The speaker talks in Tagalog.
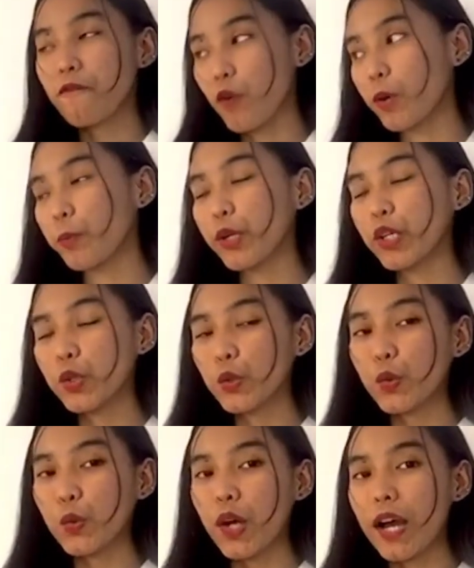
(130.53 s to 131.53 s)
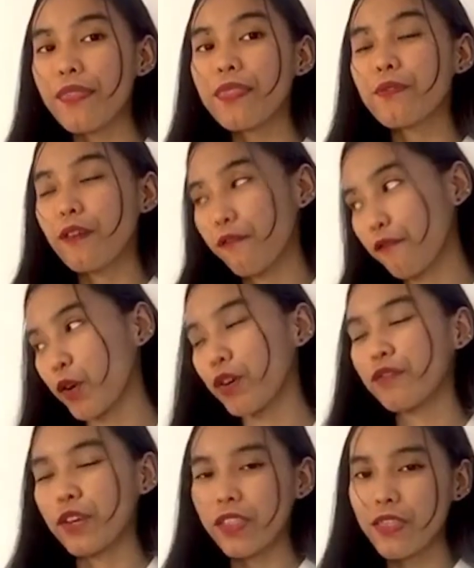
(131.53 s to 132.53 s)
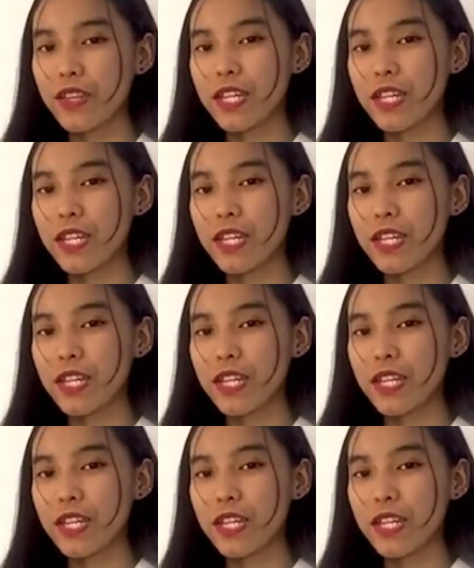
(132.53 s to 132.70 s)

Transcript: 4.2 at 4.3.